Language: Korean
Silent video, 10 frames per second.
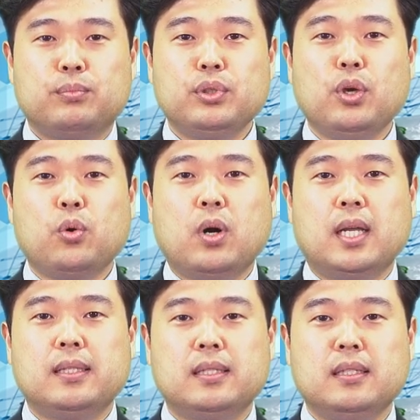풍력과
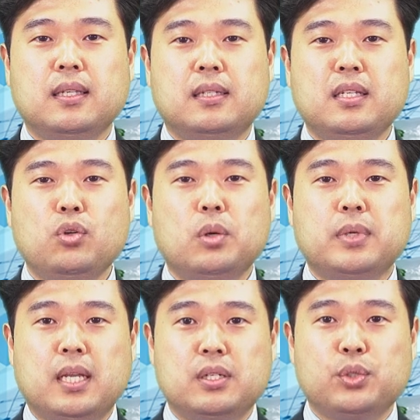같은
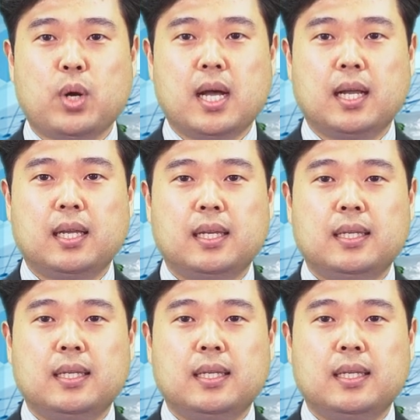리뉴어블 에너지와